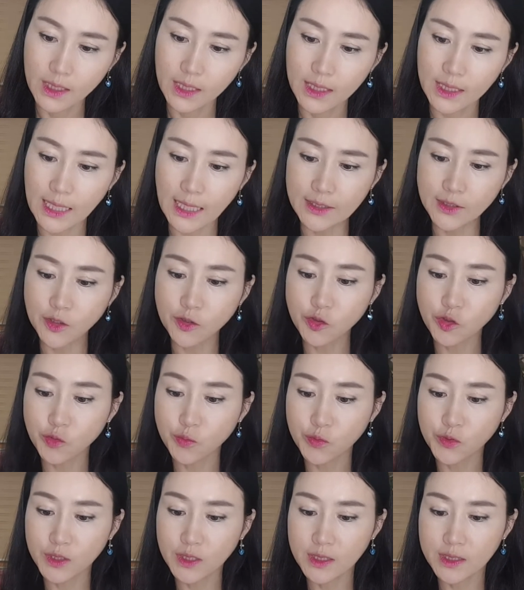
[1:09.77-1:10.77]

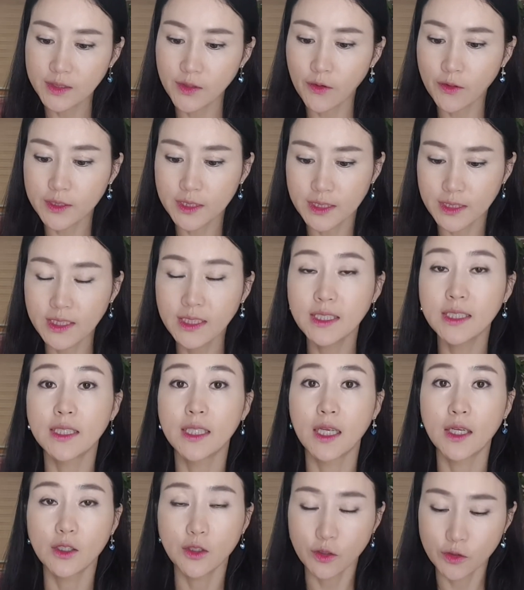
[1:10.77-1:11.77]
가정주부인 은영 씨는
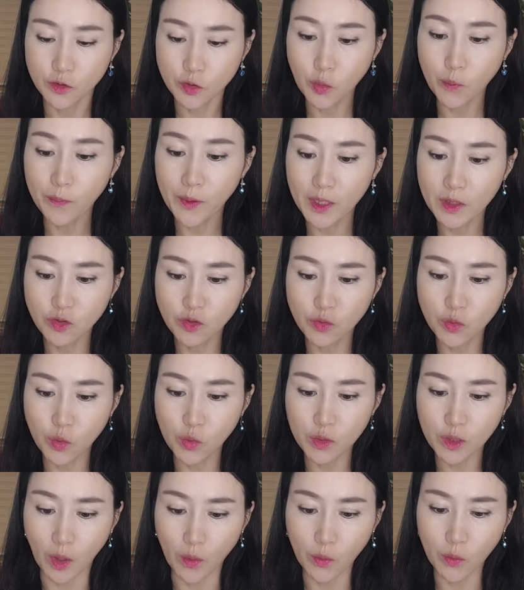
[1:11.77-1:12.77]
쇼핑
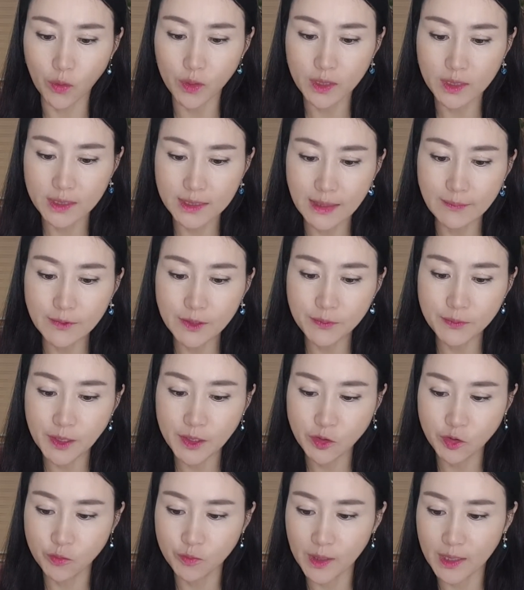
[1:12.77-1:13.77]
중독을 겪고 있는
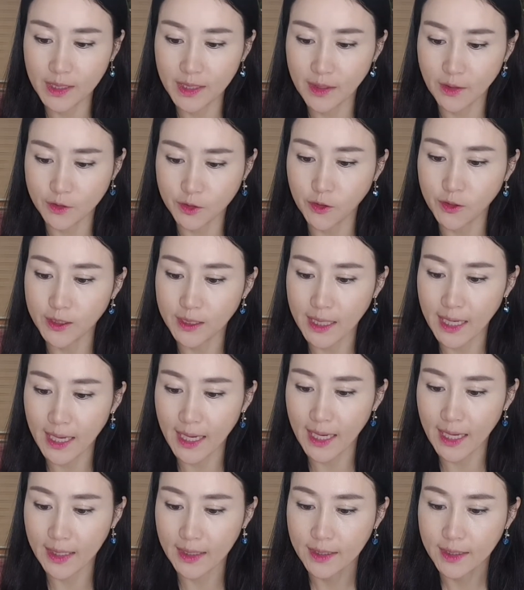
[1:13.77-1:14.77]
30대 중반의
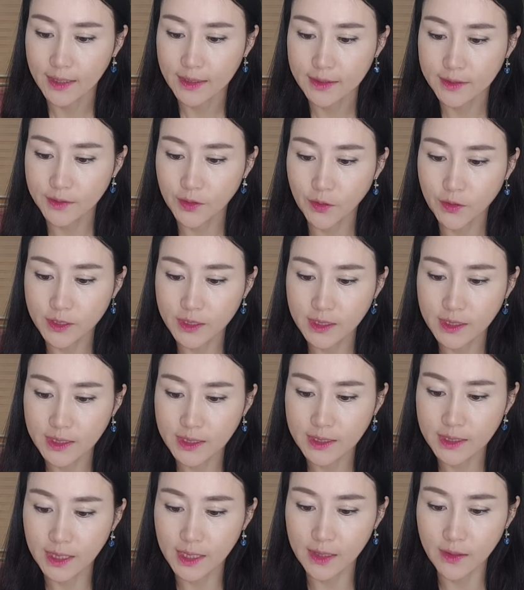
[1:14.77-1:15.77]
여성이다. 은영
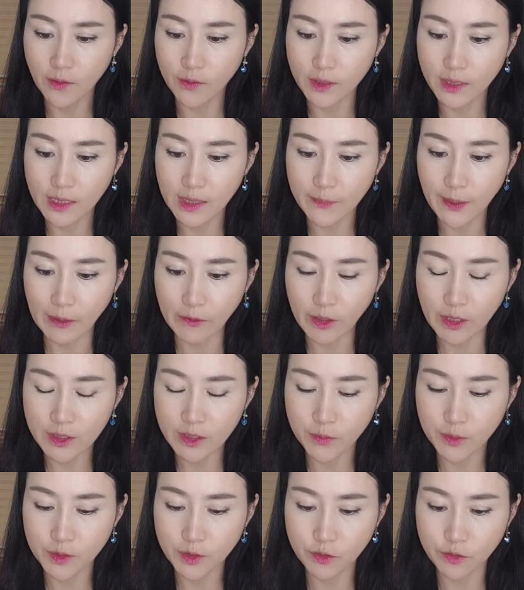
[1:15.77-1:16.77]
씨는 길거리나
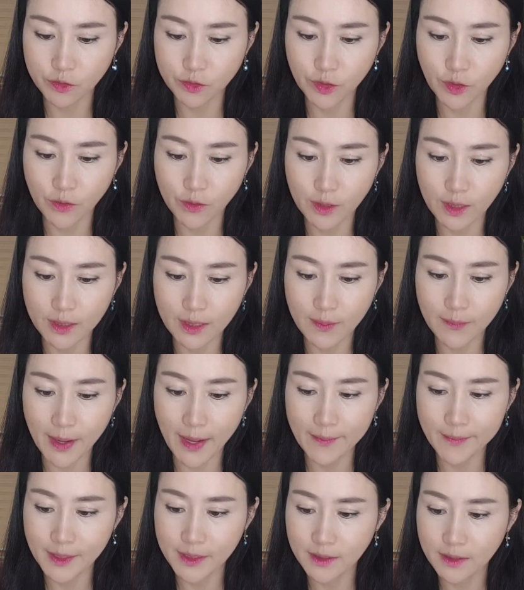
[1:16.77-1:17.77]
백화점에서 구경을 하다
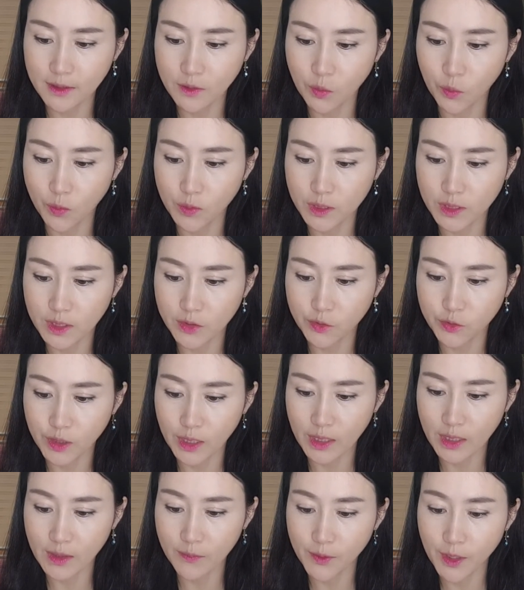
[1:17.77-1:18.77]
마음에 드는 옷이 눈에
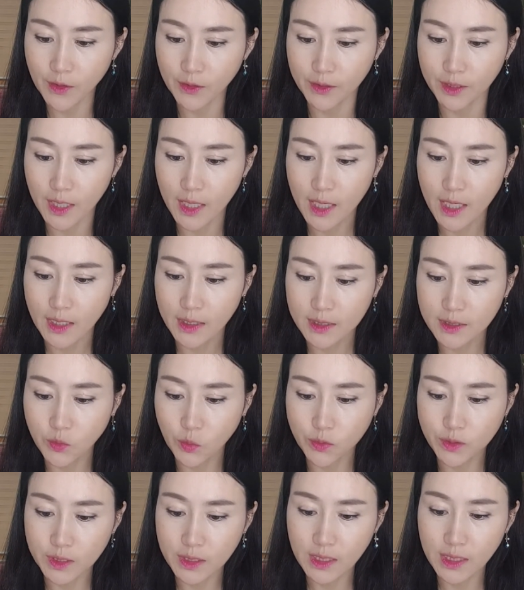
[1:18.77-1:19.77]
띄면 그
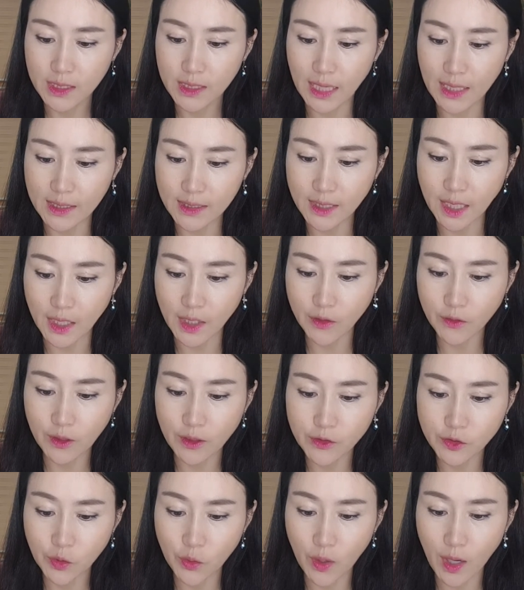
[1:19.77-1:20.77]
옷들이 나를
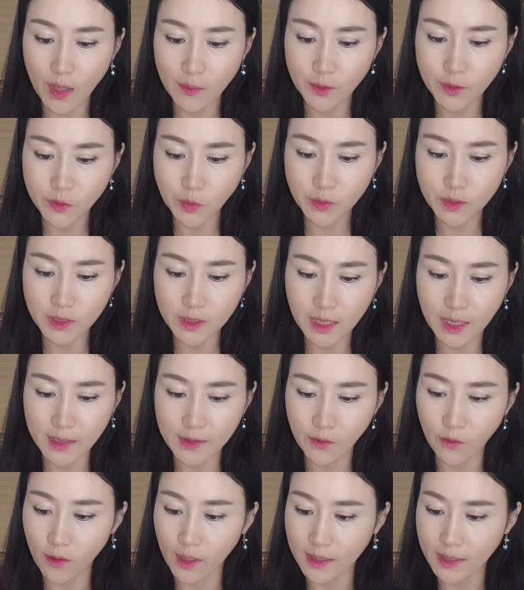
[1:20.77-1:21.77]
데려가줘 하며
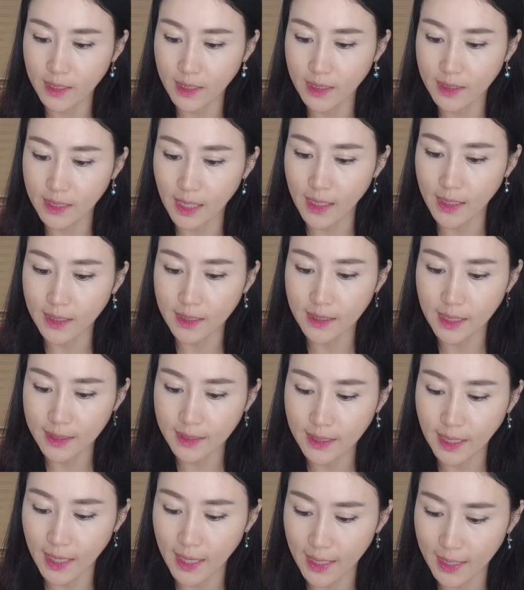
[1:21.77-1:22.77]
손짓하는 것 같다는 얘기를
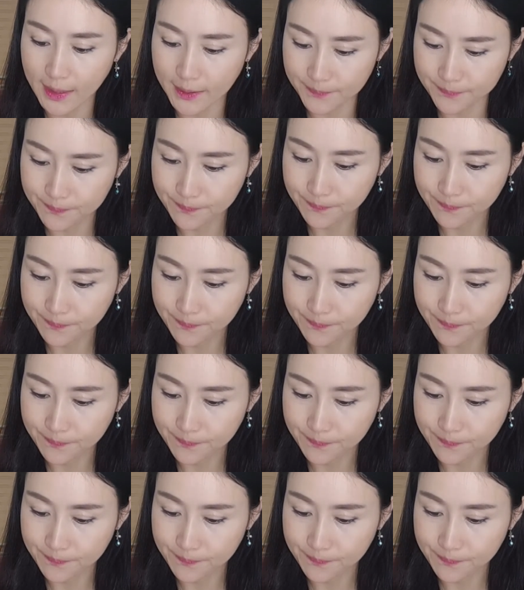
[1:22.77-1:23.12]
한다.